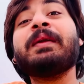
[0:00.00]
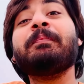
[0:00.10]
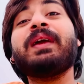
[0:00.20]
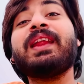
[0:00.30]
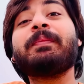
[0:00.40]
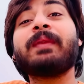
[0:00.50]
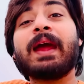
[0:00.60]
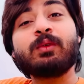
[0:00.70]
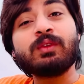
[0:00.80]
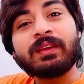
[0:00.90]
मेरे
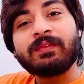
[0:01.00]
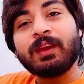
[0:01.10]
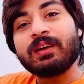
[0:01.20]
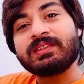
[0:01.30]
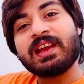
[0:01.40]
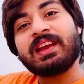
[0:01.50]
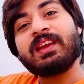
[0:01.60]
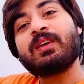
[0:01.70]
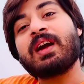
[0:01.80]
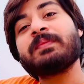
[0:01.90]
रेगुलर ब्लॉग्स आएंगे
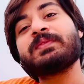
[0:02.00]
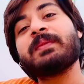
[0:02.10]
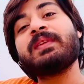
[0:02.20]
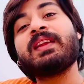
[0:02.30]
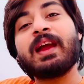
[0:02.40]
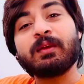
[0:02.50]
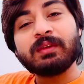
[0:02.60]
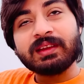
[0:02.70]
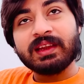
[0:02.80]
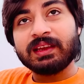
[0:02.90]
और आप सब ने
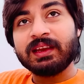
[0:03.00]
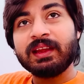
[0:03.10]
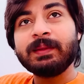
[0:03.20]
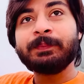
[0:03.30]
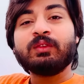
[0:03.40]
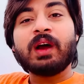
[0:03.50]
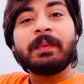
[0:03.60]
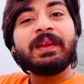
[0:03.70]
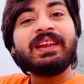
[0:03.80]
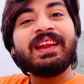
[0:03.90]
रेगुलर देखने हैं तो
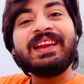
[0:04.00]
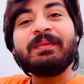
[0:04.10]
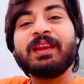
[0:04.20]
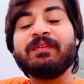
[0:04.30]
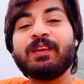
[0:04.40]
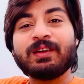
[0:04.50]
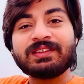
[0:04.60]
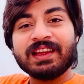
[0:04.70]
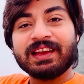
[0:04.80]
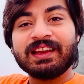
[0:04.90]
आपने डेली मेरे ब्लॉग्स
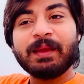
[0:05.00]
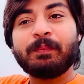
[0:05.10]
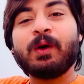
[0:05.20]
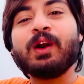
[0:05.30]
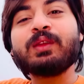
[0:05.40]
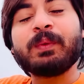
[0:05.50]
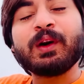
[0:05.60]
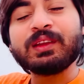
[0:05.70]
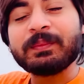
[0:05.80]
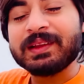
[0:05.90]
देखने हैं बहुत
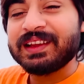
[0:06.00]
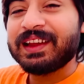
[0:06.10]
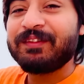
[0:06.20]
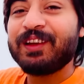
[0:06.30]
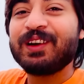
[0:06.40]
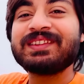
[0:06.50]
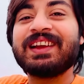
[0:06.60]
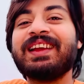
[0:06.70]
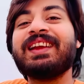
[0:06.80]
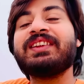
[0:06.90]
बहुत मज़े के ब्लॉग्स
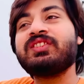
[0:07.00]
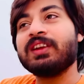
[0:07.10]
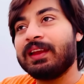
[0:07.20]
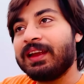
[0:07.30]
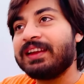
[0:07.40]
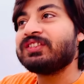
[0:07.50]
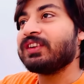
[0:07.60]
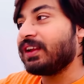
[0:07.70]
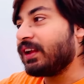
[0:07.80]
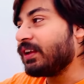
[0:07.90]
आएंगे इनशाला
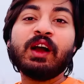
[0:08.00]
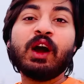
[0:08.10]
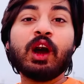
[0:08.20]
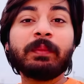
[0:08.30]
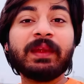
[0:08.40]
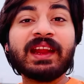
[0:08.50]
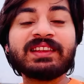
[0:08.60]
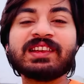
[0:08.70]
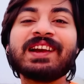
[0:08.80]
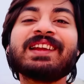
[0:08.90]
इनशाला और मेरा
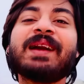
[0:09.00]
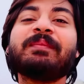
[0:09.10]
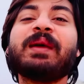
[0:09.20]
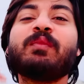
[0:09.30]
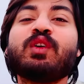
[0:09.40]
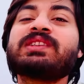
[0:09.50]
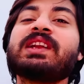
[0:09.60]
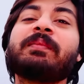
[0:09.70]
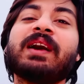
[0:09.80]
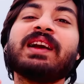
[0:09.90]
इंस्टाग्राम है मोहसिन
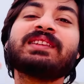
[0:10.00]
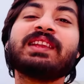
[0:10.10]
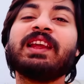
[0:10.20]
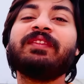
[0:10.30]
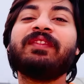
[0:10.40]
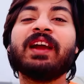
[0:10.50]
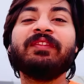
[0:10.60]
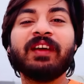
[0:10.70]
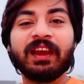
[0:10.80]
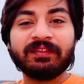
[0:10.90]
अब्बास थ्री फाइव
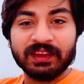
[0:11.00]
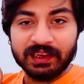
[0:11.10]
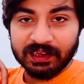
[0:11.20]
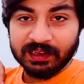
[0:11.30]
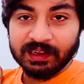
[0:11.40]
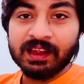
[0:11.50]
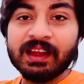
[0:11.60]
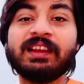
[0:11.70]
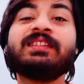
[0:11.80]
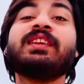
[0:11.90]
फाइव थ्री
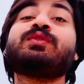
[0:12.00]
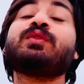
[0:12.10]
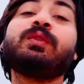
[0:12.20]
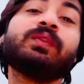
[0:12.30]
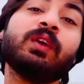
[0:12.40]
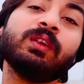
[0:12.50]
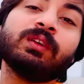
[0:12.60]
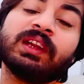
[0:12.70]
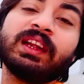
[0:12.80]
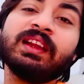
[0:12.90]
इसे ज़रूर फॉलो
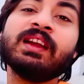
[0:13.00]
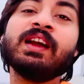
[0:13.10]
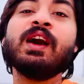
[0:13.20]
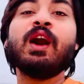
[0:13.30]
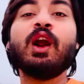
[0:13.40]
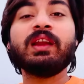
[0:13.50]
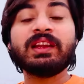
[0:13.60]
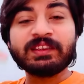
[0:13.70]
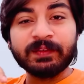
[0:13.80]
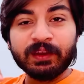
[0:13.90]
करें और
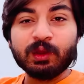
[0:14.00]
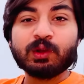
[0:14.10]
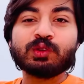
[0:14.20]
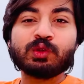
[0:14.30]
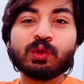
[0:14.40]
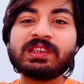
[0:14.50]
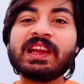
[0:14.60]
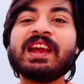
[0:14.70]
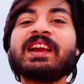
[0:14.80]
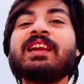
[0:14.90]
इस वीडियो को शुरू से
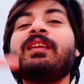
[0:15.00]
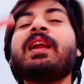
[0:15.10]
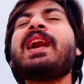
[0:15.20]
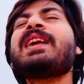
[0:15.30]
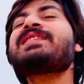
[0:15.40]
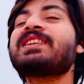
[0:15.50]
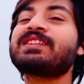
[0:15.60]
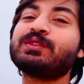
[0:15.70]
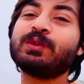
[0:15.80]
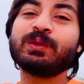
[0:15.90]
लेके लास्ट तक
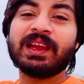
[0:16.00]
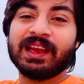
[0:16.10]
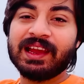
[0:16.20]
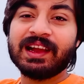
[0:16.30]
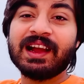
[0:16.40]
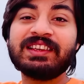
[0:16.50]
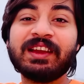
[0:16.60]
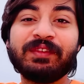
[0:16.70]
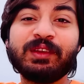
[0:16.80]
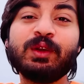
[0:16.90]
ज़रूर देखिएगा ये
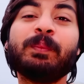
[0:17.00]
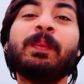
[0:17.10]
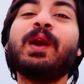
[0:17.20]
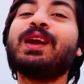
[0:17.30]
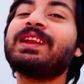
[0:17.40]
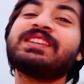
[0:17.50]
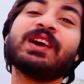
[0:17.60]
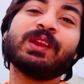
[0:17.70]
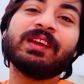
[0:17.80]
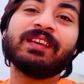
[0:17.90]
वीडियो बहुत अच्छा
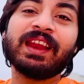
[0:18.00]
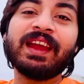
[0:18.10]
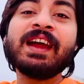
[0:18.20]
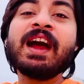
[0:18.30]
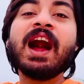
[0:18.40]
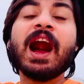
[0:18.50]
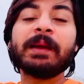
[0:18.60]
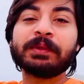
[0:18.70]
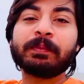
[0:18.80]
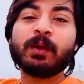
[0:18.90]
होने वाला है
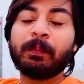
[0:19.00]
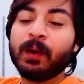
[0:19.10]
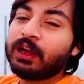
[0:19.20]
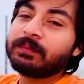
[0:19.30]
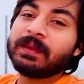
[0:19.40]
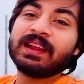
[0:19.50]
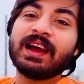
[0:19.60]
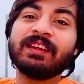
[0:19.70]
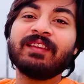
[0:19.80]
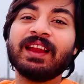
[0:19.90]
आप सबको बहुत मज़ा
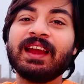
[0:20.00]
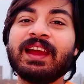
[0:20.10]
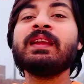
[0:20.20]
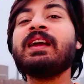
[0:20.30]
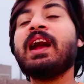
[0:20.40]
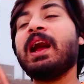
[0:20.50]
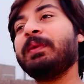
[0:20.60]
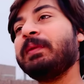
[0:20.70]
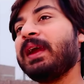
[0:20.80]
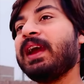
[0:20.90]
आने वाला है
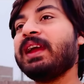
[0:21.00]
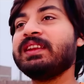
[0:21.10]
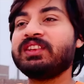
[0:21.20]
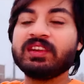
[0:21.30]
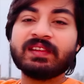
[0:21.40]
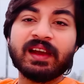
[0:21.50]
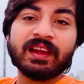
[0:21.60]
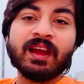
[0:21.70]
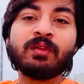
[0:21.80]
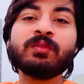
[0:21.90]
अभी मैं नीचे जा
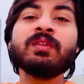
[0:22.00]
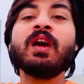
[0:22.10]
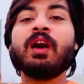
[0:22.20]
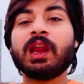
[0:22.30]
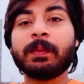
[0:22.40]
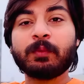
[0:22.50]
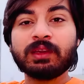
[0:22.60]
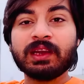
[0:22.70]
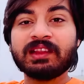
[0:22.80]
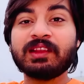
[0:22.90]
रहा हूँ और आपको
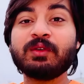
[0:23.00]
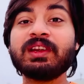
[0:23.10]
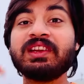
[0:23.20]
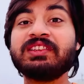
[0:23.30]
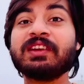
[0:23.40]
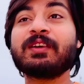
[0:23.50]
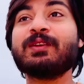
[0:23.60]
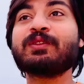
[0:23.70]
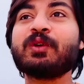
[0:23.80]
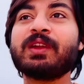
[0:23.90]
दिखाता हूँ कि नीचे
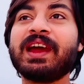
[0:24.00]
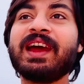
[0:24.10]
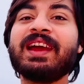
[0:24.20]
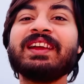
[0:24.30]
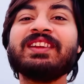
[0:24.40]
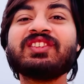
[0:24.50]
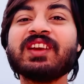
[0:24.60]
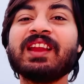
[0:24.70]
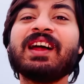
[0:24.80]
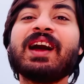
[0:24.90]
कौन कौन आया है इन
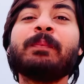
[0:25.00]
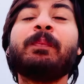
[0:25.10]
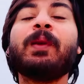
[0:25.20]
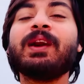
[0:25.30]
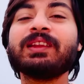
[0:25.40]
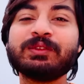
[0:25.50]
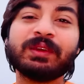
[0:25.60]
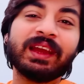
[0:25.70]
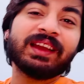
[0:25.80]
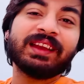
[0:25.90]
आप बहुत
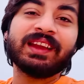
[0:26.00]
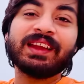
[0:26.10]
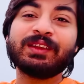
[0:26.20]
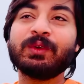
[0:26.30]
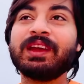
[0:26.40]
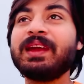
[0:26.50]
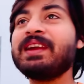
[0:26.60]
इन्जॉय करेंगे क्योंकि